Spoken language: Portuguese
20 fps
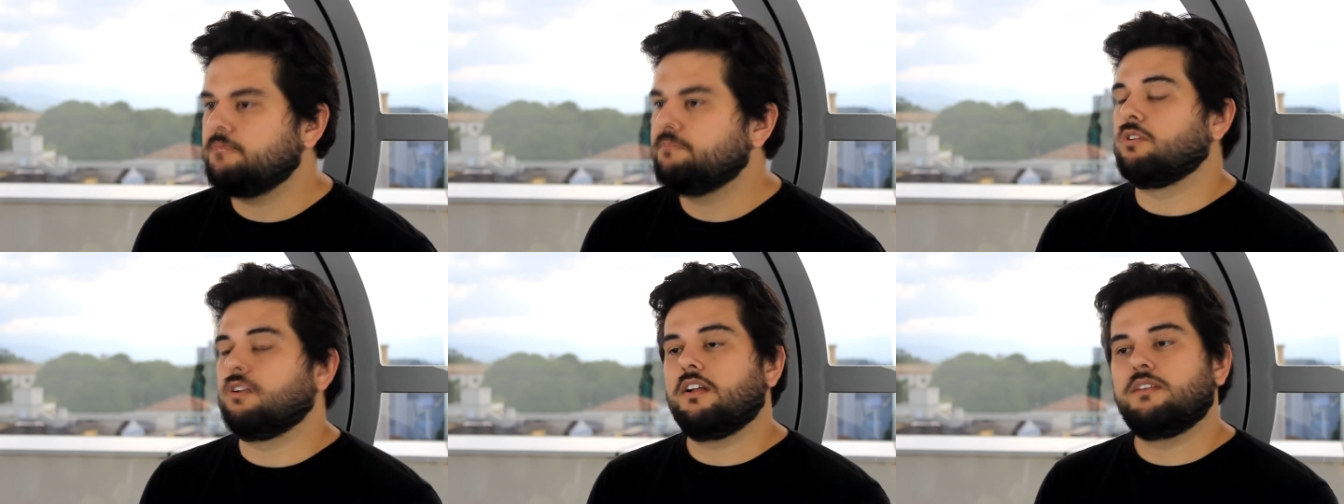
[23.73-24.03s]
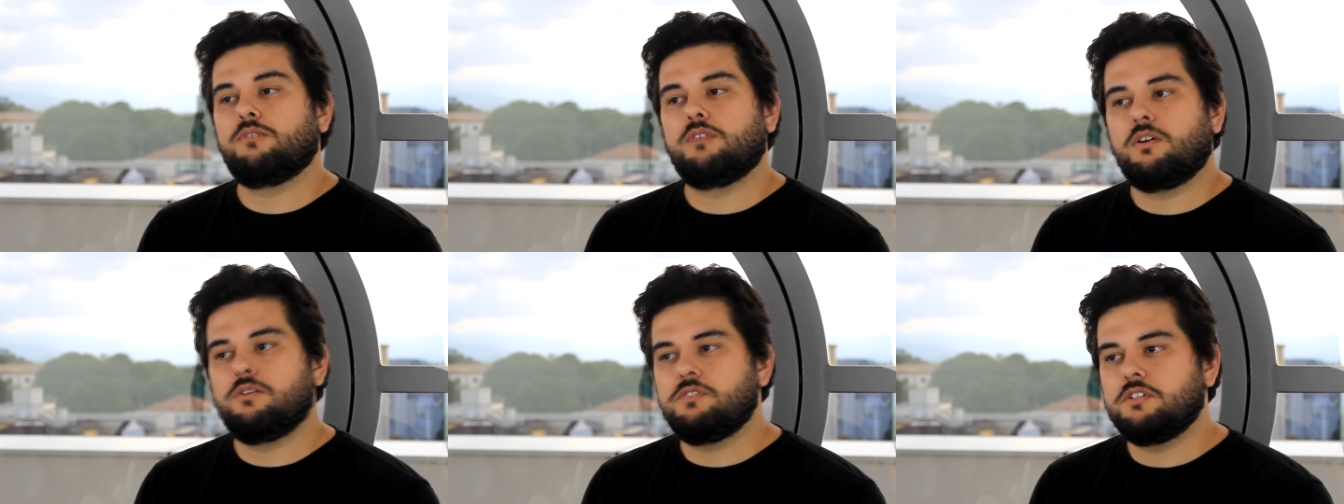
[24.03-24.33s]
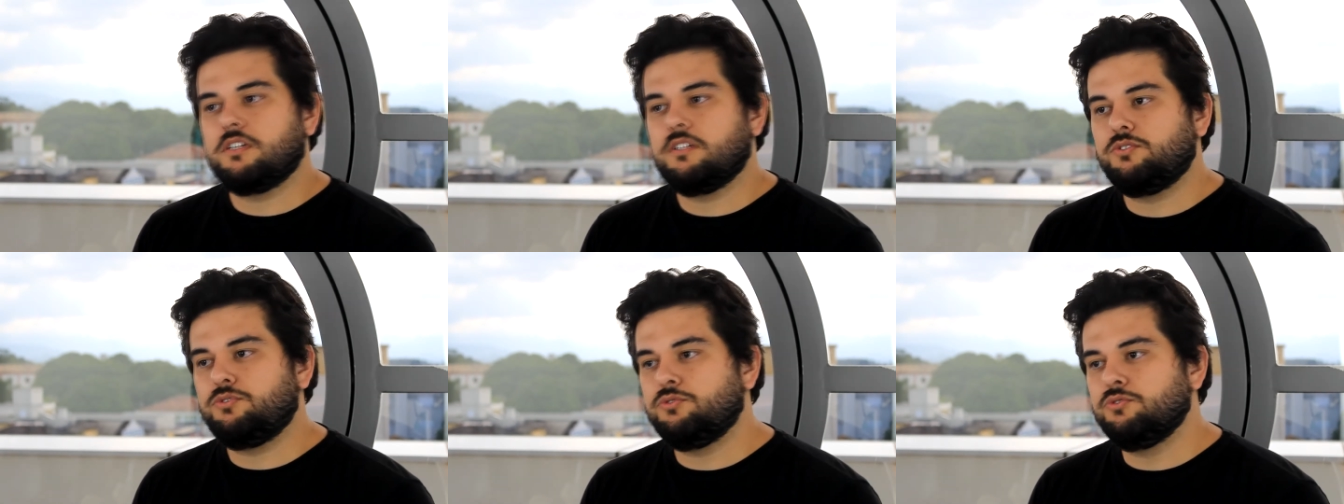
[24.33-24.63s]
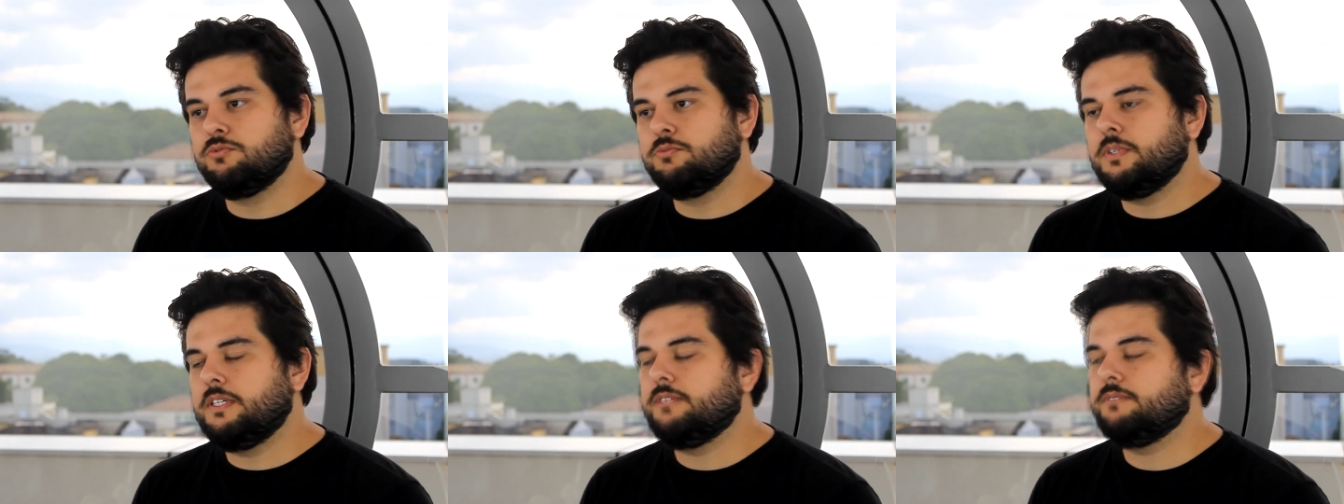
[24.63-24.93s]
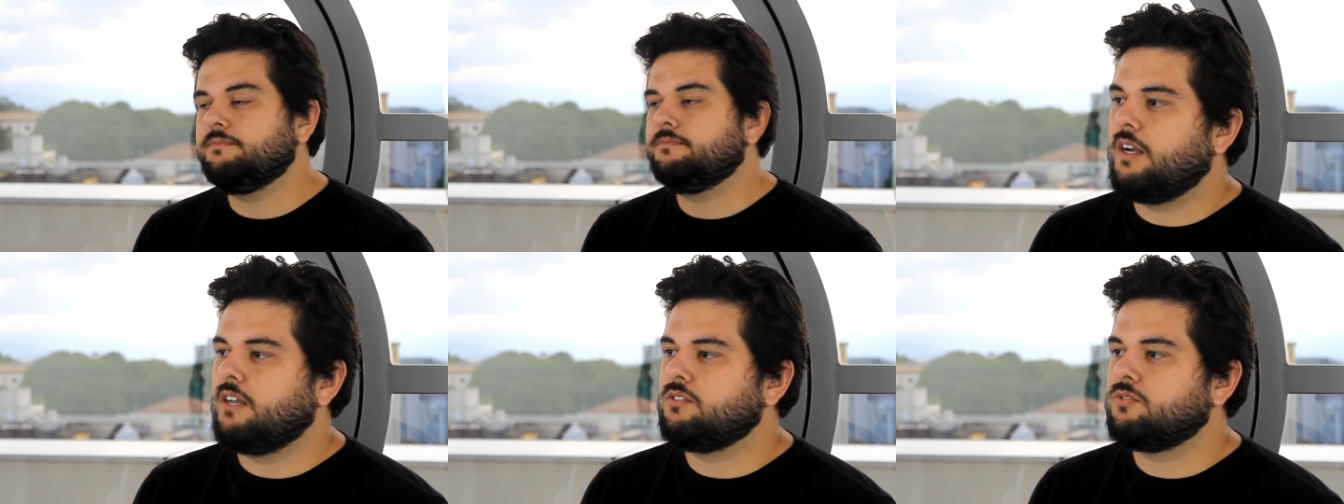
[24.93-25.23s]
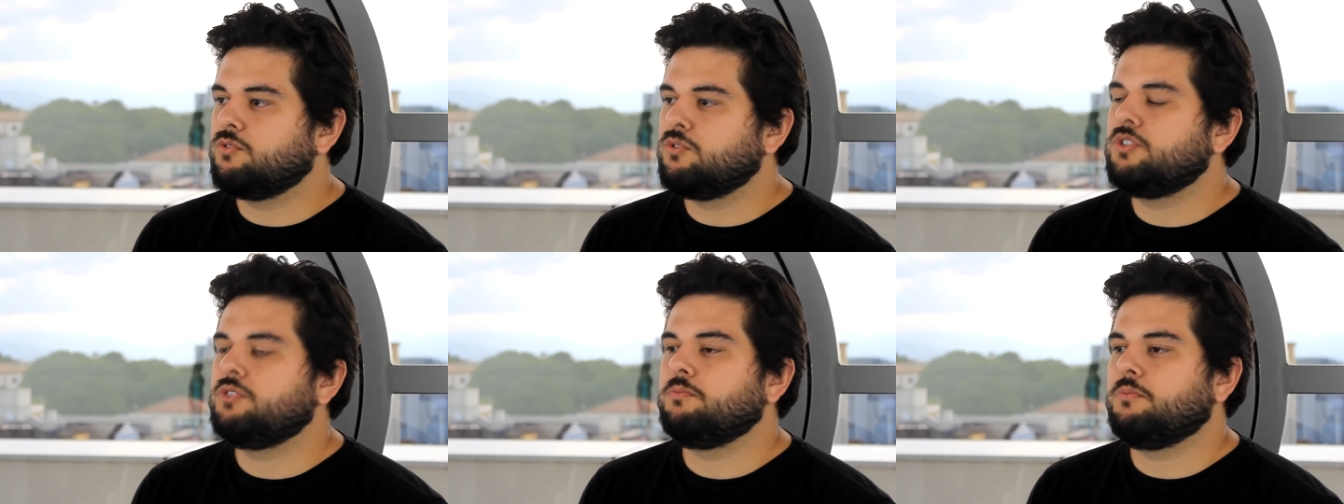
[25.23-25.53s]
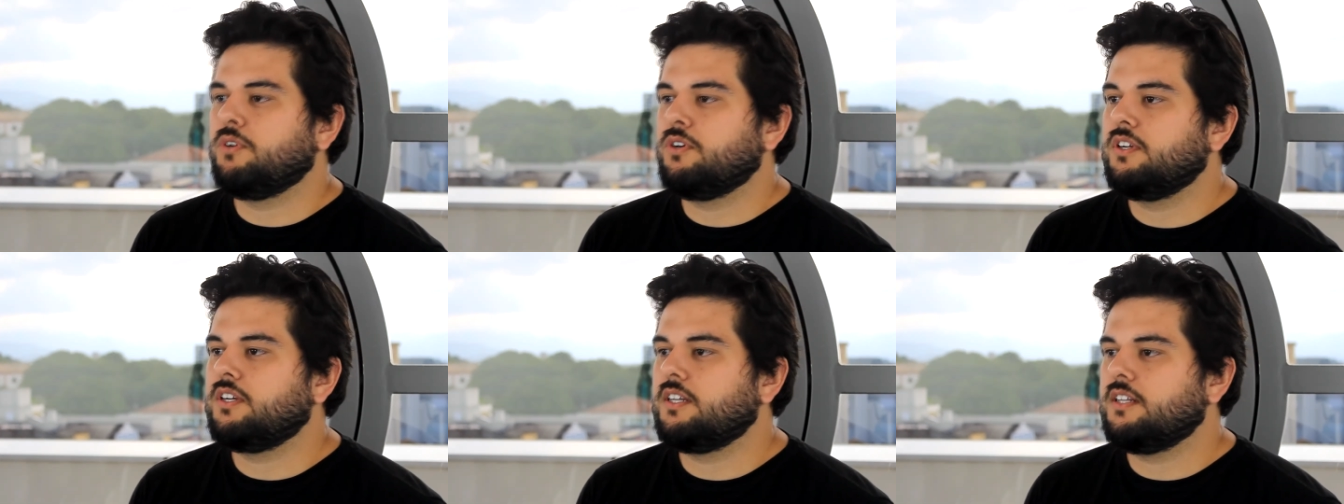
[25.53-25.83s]
Sou natural de Criciúma, mas hoje
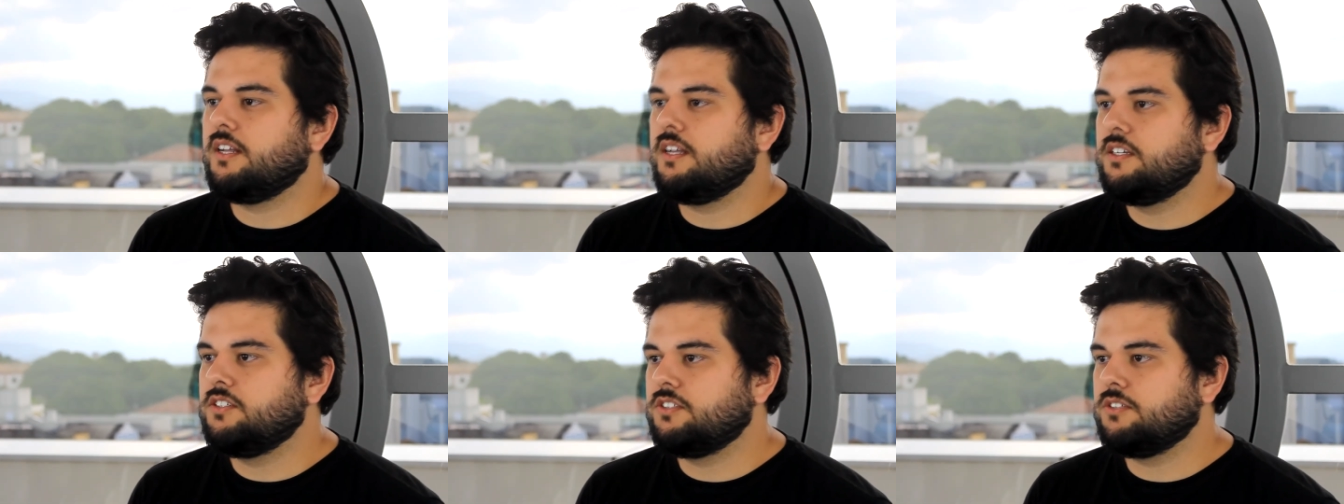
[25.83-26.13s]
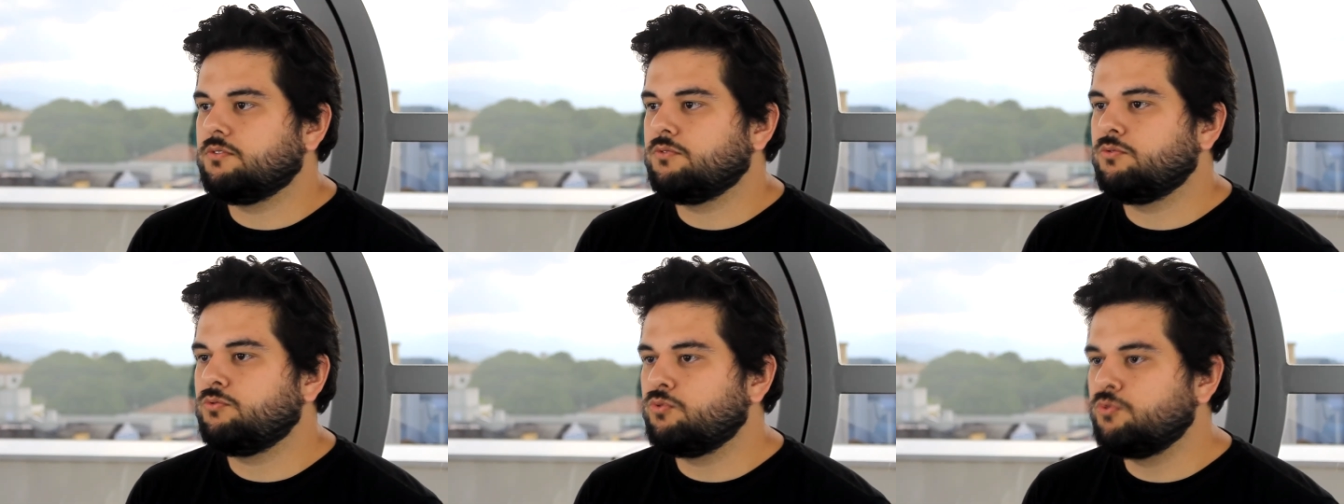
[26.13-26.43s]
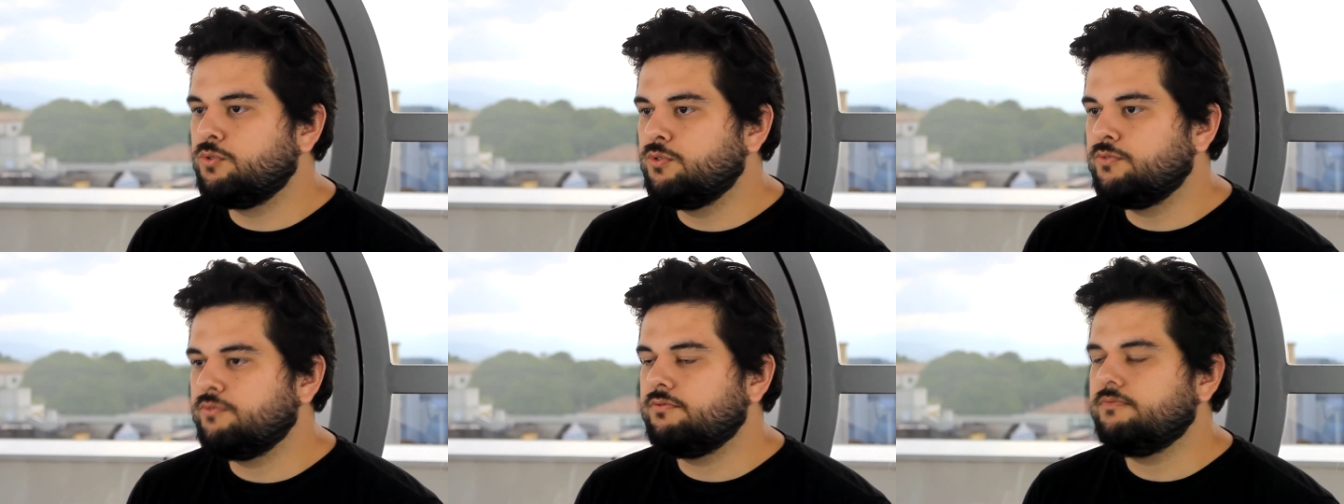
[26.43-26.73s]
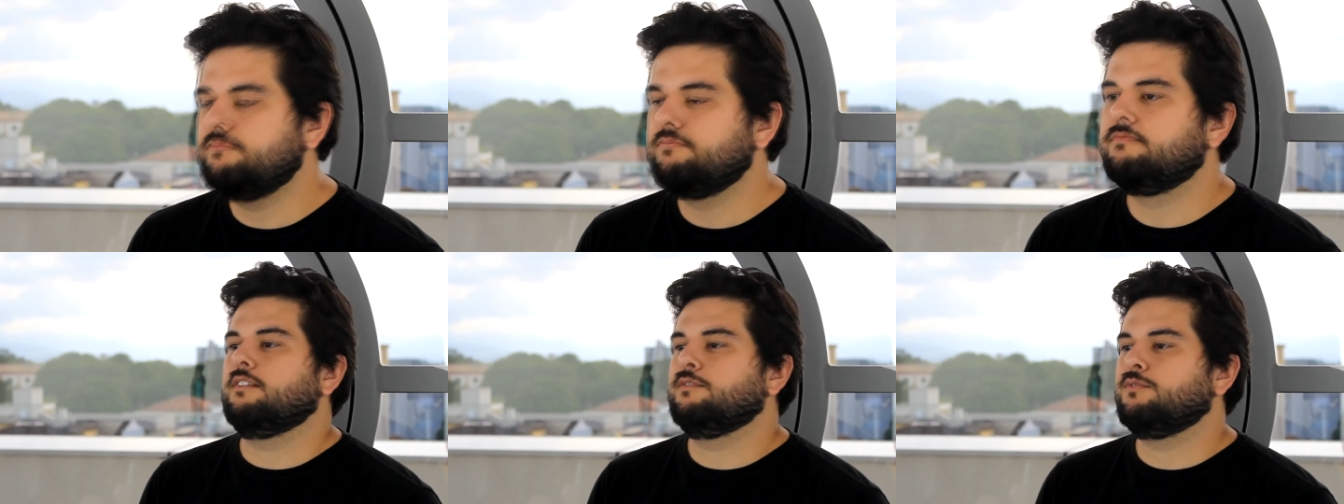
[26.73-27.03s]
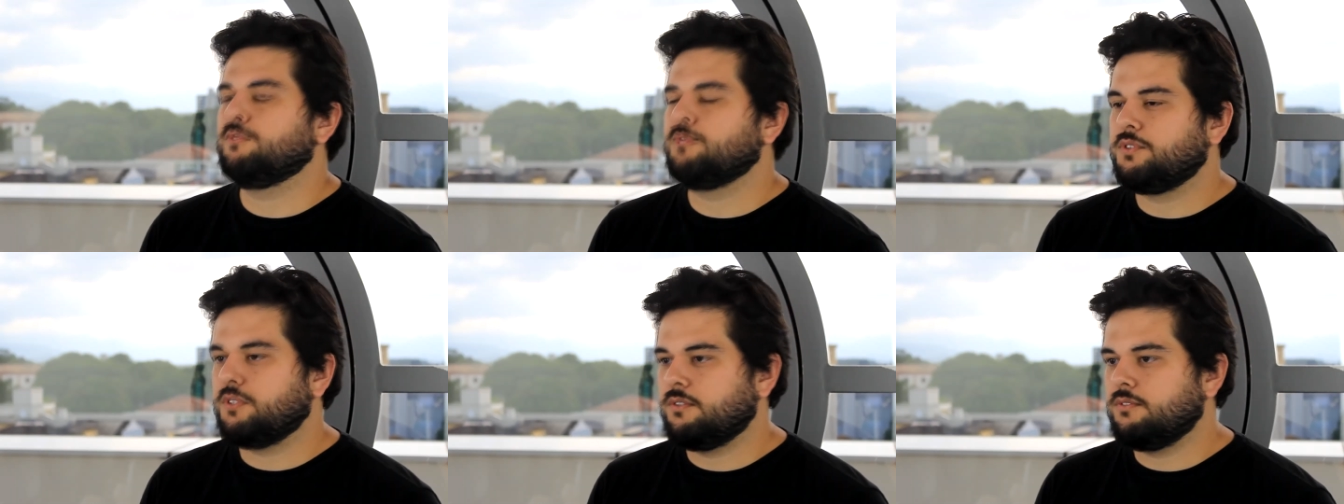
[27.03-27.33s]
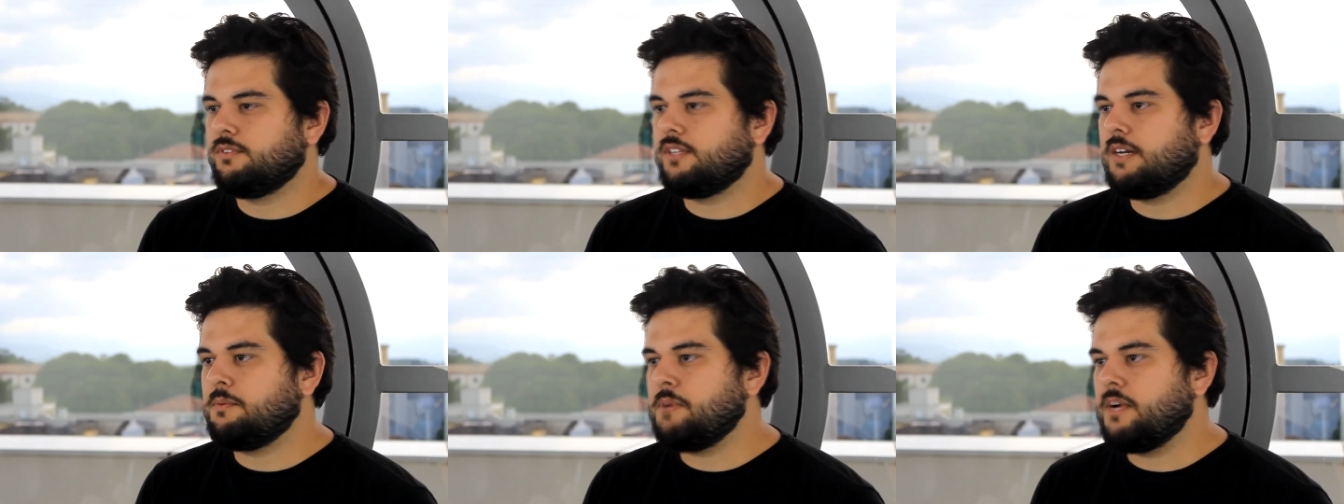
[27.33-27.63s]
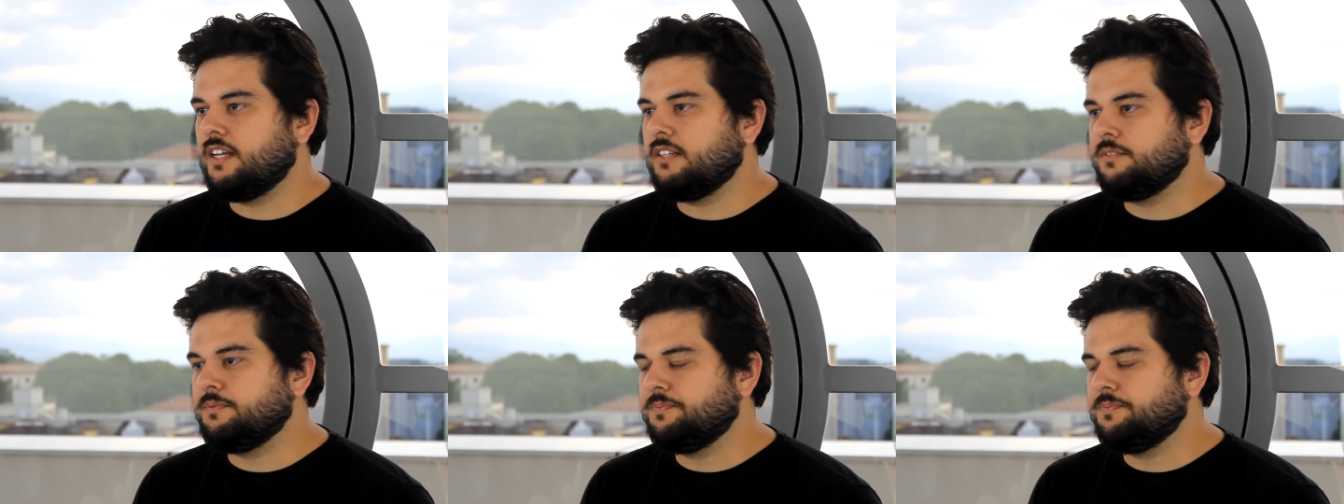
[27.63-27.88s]
moro aqui na região do Turvo em função do trabalho.